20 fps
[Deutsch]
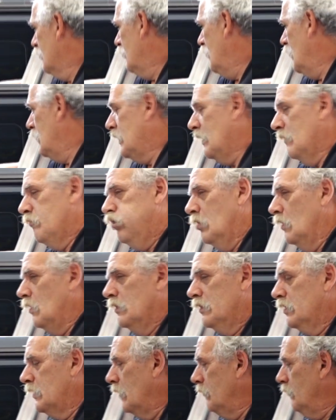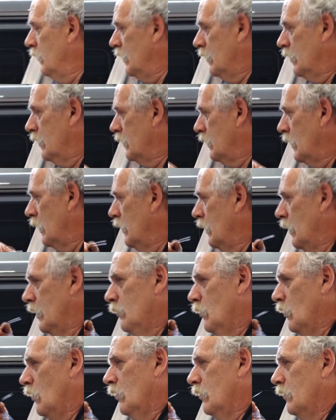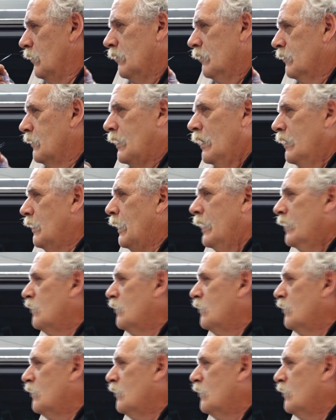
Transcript: Weil da, boah, ich kann mich, ich kann da immer, kann da